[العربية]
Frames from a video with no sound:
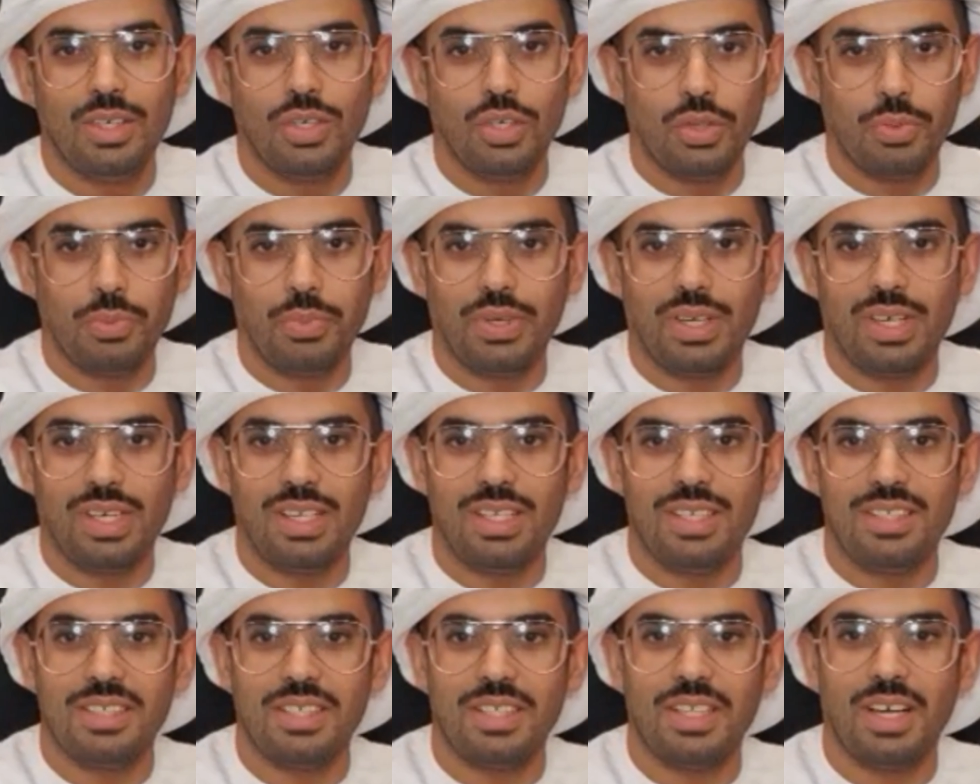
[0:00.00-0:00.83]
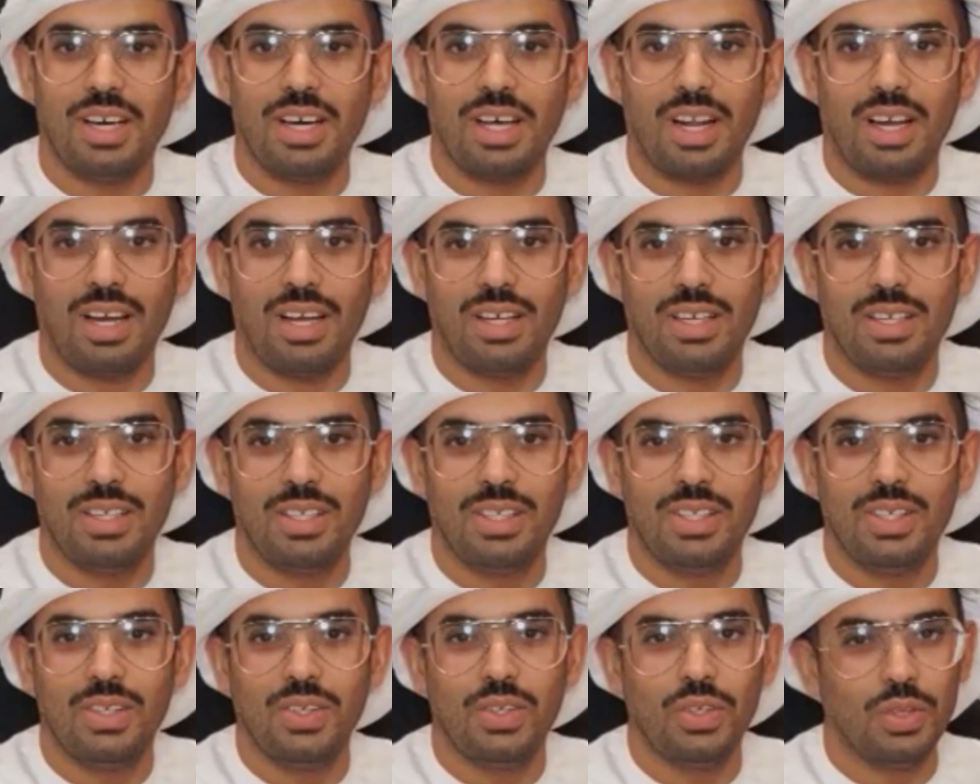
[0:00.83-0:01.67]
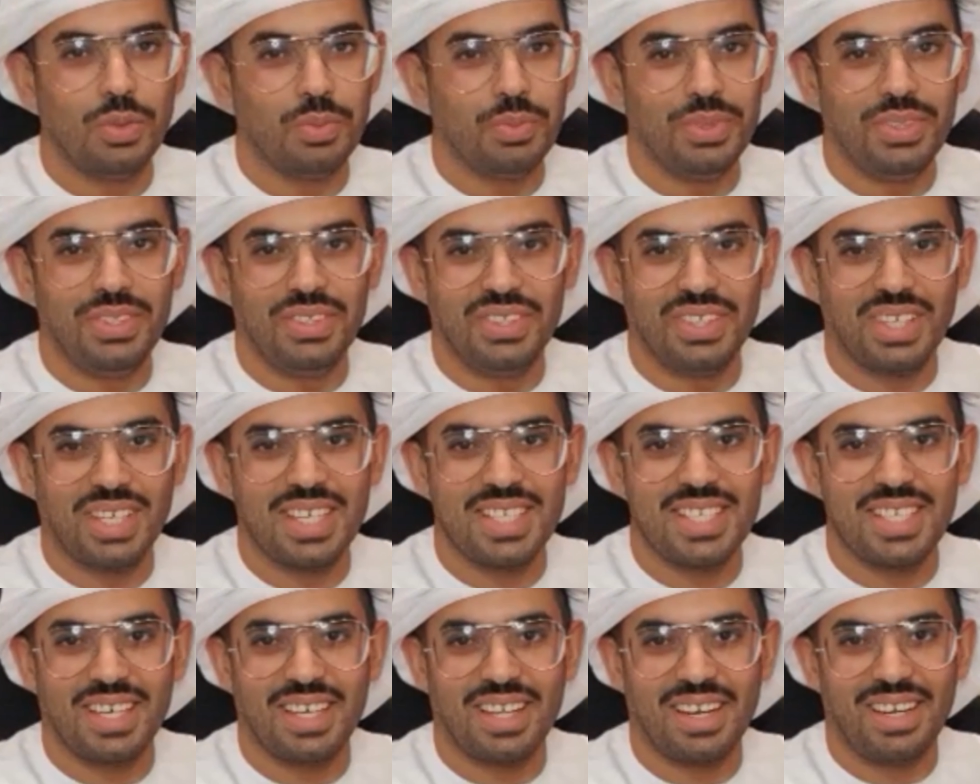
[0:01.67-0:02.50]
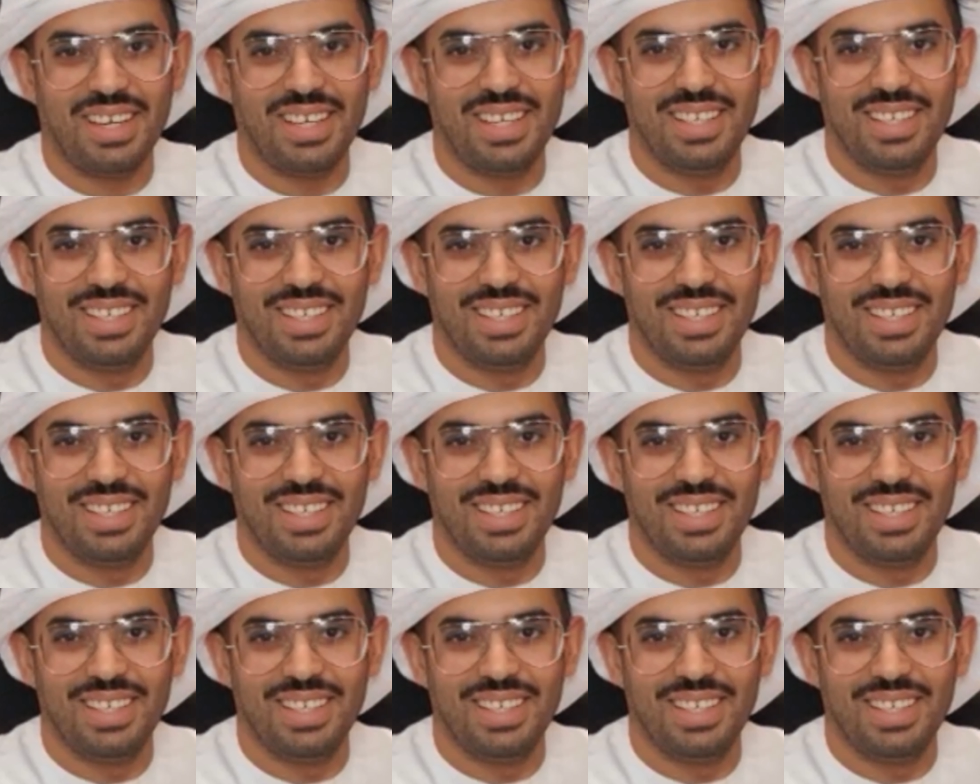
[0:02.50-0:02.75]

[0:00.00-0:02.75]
وبكل جدارة وبدون خسارة